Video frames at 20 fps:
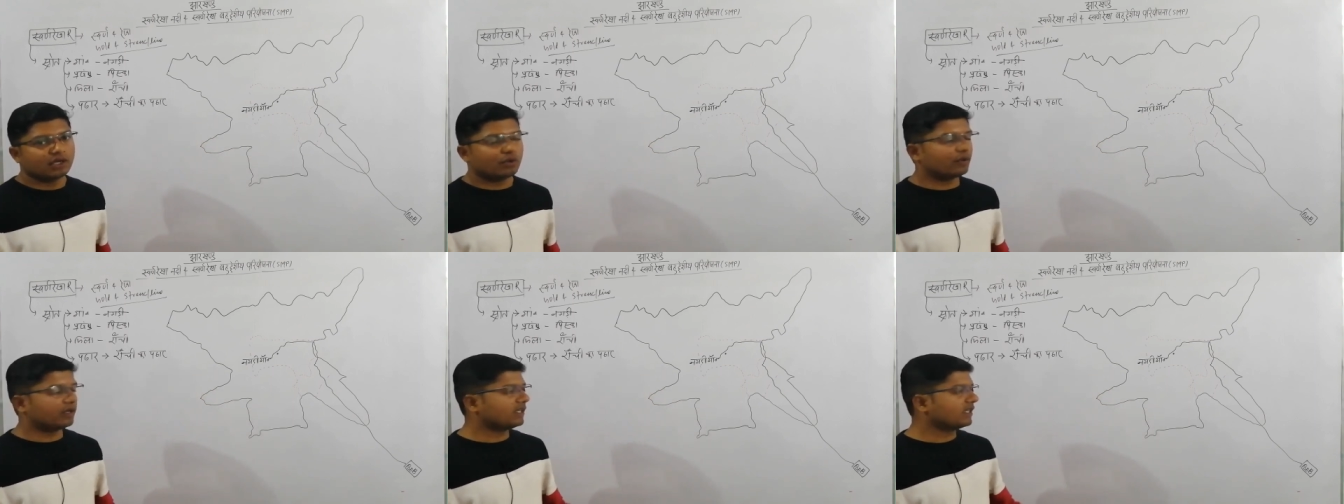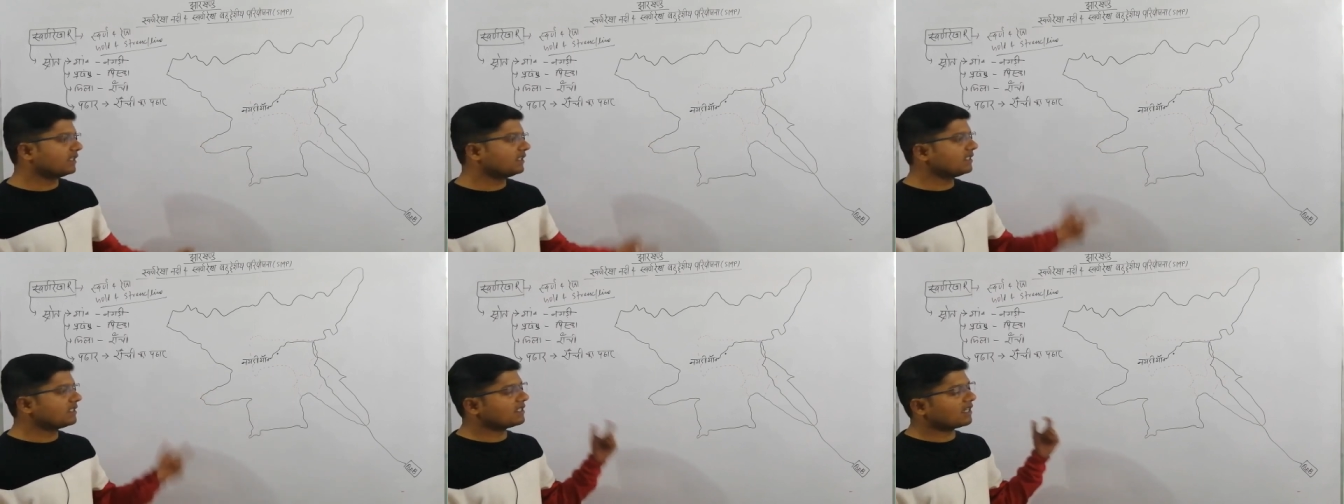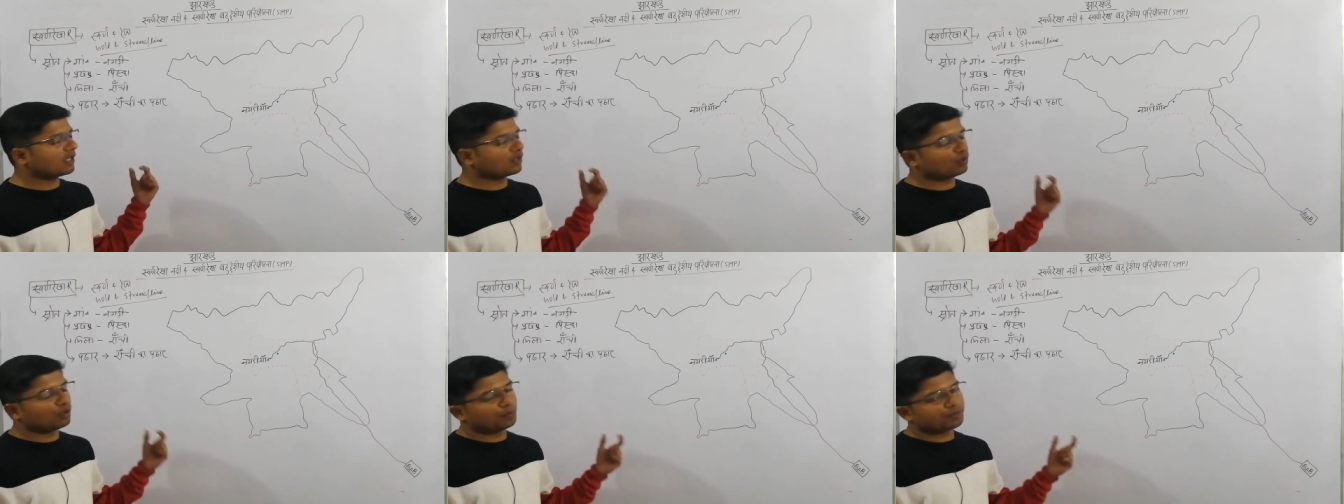और यदि
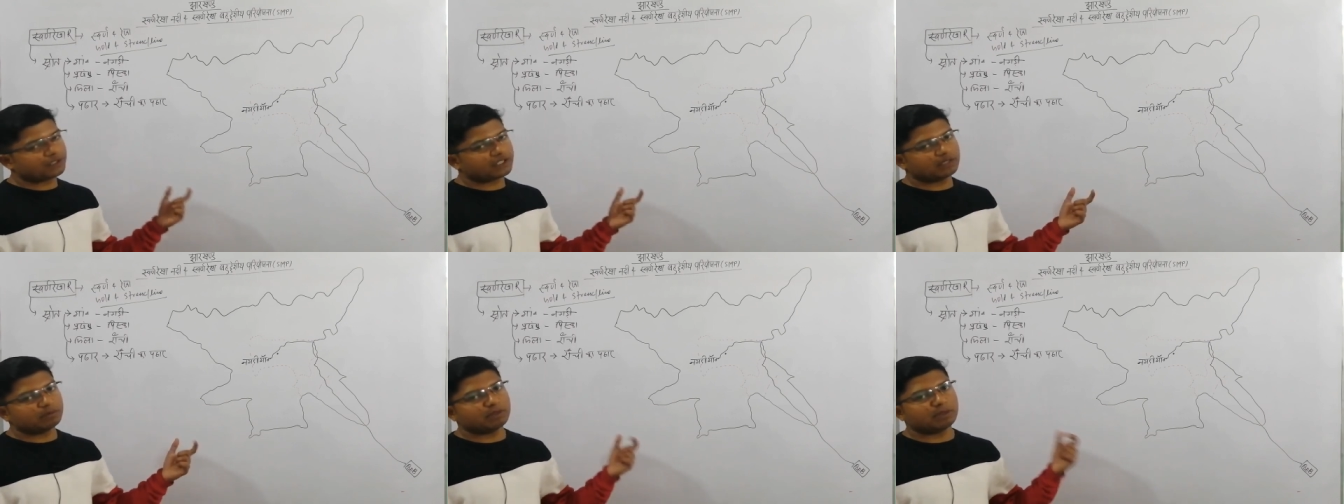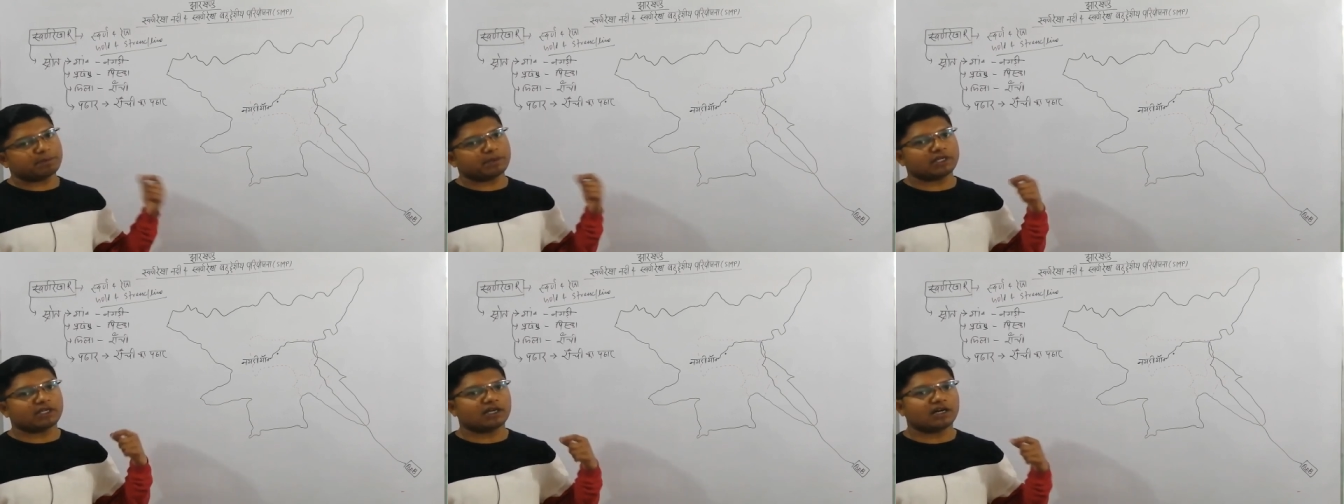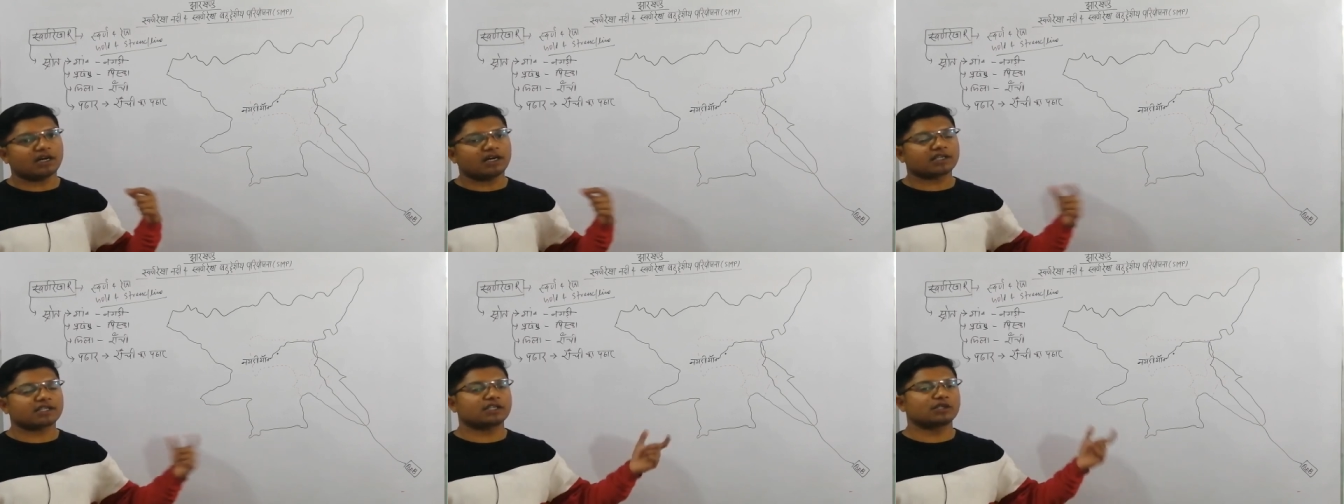चारों ऑप्शन में
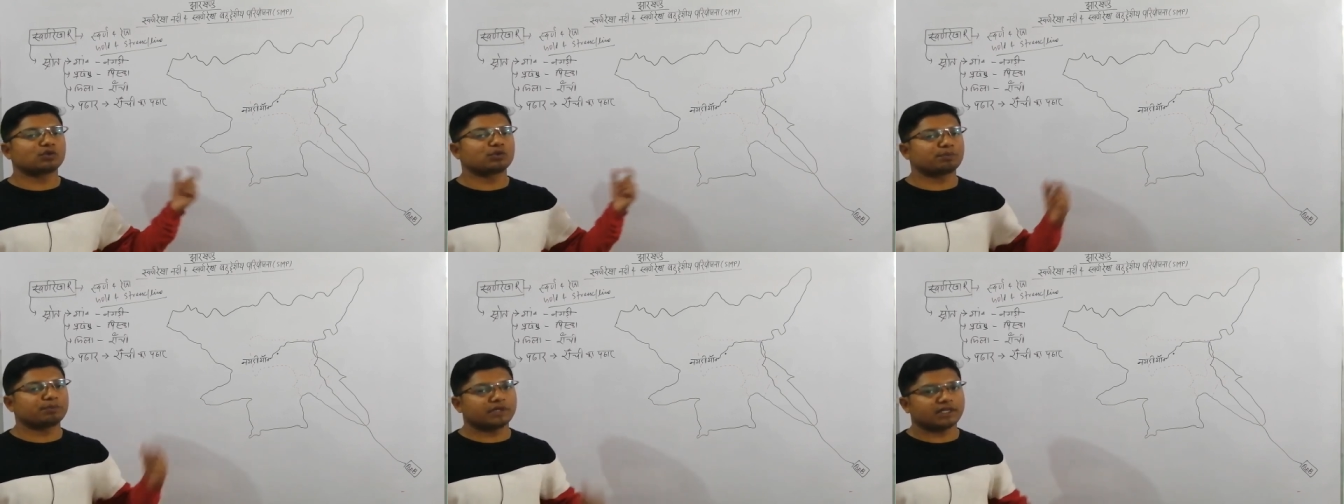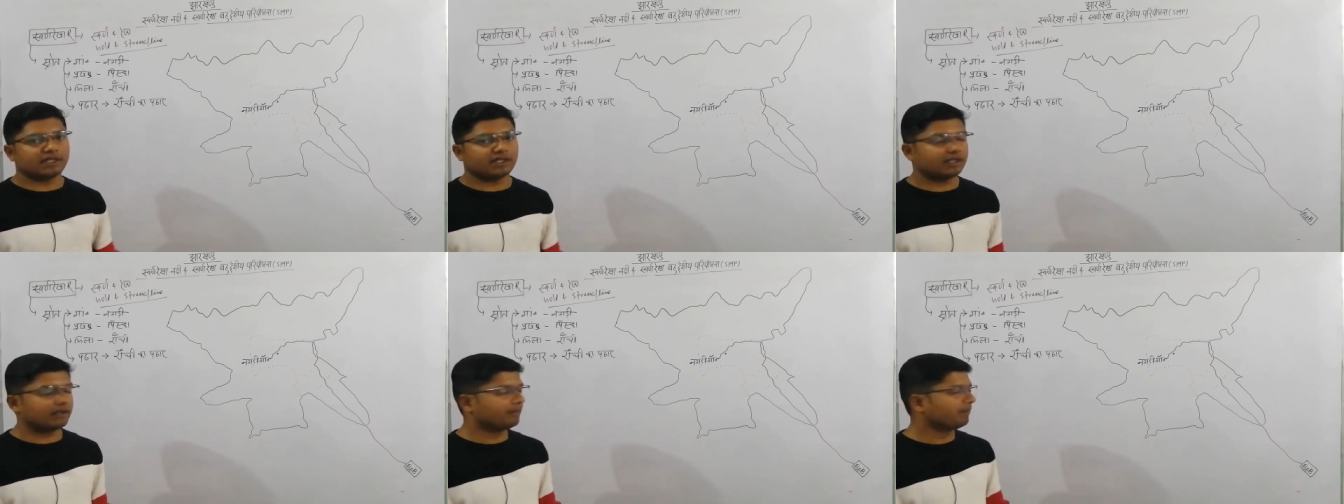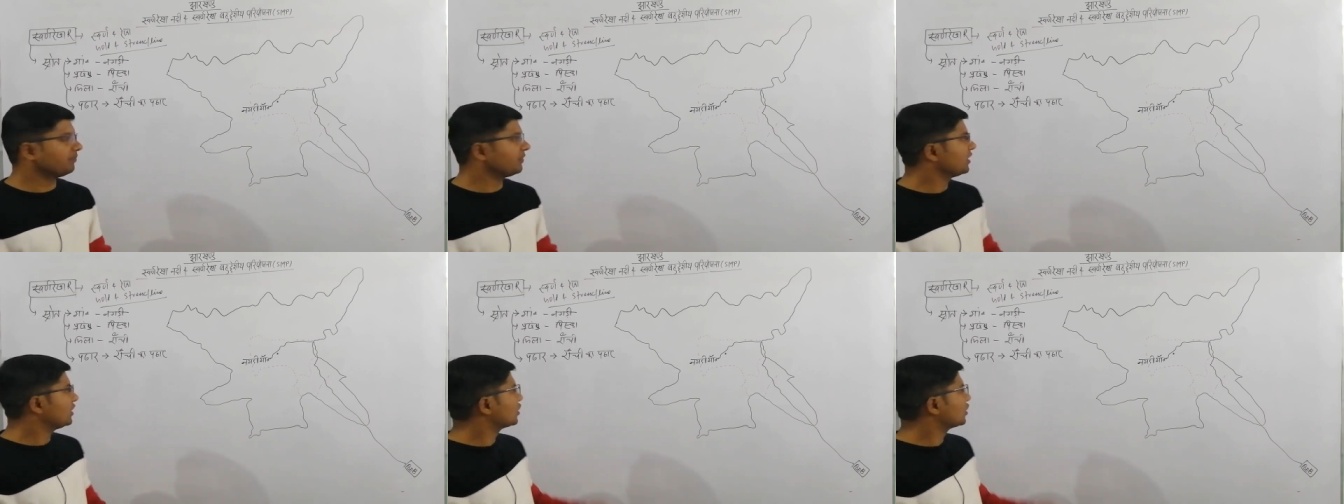पठार के रूप में रहे